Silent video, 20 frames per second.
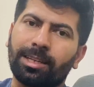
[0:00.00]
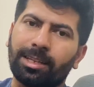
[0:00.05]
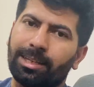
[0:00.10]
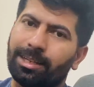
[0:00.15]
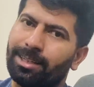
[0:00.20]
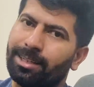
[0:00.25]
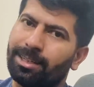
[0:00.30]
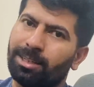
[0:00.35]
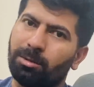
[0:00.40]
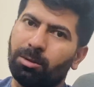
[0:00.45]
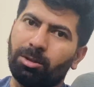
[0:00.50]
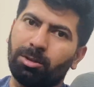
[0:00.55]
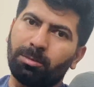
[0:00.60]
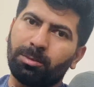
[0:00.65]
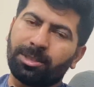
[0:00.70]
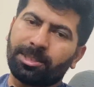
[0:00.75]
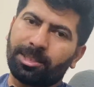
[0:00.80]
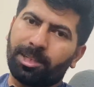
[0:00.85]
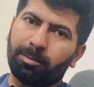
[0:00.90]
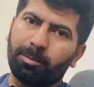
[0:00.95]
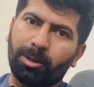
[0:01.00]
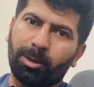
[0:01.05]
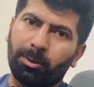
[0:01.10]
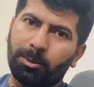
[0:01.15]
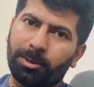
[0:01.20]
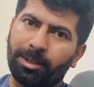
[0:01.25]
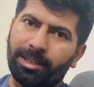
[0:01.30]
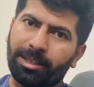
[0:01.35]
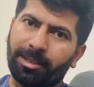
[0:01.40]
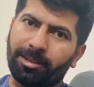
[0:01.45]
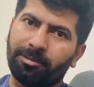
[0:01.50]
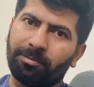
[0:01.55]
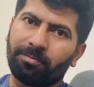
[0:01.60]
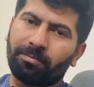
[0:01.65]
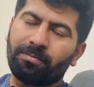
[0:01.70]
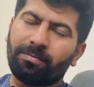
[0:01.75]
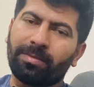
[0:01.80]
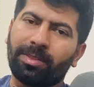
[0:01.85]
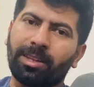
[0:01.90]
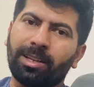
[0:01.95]
इंडिया भी उनमें शामिल हो गया है
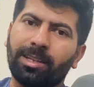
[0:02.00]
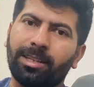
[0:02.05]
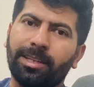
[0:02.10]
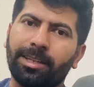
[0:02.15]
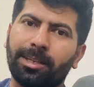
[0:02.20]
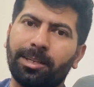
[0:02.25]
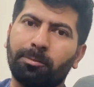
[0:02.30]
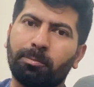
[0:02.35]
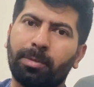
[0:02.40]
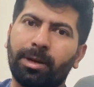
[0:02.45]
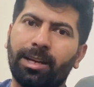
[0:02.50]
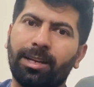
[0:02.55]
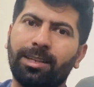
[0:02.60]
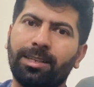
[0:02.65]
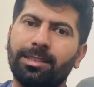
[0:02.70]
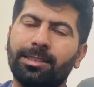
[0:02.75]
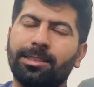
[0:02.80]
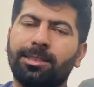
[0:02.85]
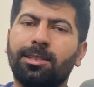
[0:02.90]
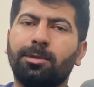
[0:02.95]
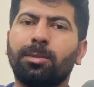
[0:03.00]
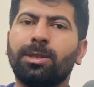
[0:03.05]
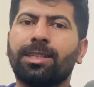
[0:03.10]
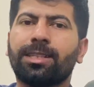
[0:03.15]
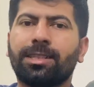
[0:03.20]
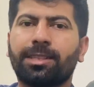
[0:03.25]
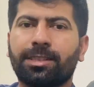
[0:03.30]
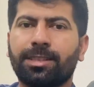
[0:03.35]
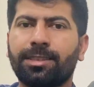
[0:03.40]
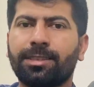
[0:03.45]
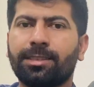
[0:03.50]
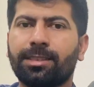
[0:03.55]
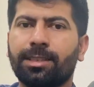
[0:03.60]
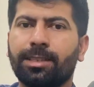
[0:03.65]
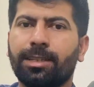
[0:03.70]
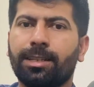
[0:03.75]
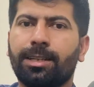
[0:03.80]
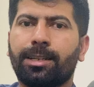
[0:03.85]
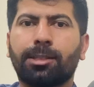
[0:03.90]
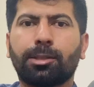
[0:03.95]
देखें पहले जितने भी कंट्रीज़
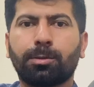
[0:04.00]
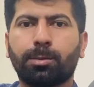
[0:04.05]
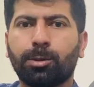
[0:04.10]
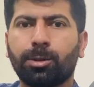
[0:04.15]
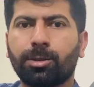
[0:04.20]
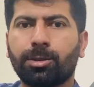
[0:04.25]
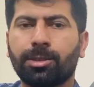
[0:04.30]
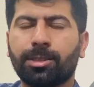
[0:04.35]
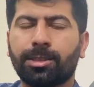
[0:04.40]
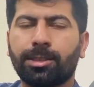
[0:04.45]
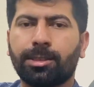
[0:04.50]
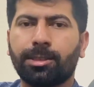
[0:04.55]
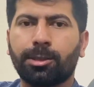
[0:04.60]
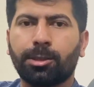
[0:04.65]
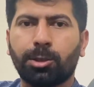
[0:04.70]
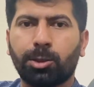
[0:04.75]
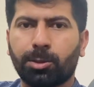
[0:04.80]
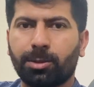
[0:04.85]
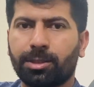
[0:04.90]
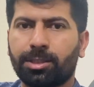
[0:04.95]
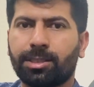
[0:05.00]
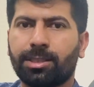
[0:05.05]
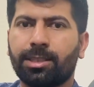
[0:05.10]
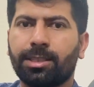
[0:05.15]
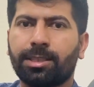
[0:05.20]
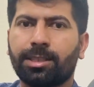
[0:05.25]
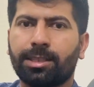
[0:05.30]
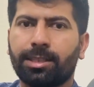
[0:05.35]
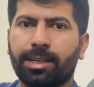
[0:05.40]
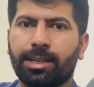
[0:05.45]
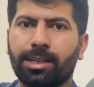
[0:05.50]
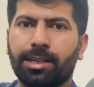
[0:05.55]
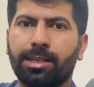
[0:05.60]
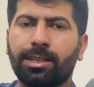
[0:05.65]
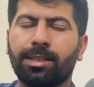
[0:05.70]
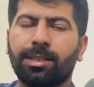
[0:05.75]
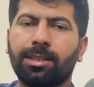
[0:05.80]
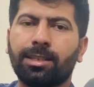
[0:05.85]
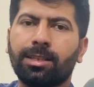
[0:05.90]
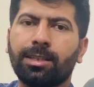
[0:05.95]
थे लेट्स सपोज एस
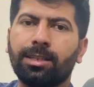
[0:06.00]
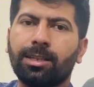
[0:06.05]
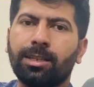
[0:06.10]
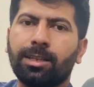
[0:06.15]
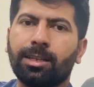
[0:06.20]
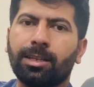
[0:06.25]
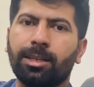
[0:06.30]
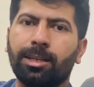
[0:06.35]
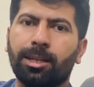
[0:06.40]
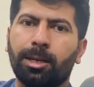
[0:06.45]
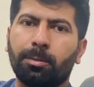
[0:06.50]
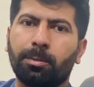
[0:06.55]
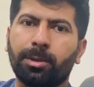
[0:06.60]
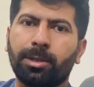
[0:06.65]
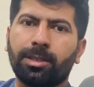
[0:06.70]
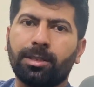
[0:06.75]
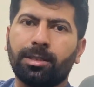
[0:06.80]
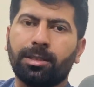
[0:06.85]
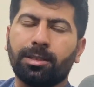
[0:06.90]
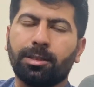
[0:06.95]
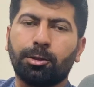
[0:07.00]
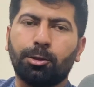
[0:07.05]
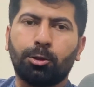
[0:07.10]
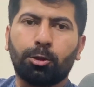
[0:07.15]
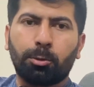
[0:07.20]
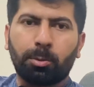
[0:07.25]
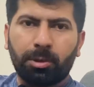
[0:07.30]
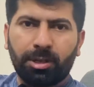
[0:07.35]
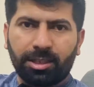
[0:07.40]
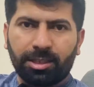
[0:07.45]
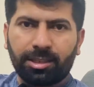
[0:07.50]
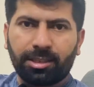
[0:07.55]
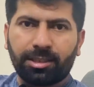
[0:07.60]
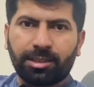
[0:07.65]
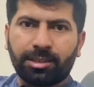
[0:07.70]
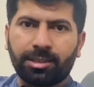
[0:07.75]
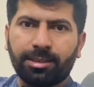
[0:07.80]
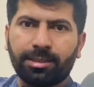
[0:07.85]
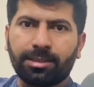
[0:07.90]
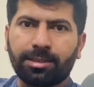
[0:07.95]
कैनेडा या फिर यूरोपियन
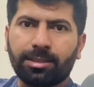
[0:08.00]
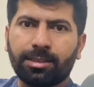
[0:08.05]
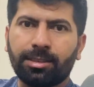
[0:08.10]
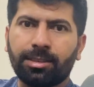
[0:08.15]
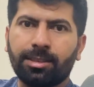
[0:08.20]
कंट्रीज़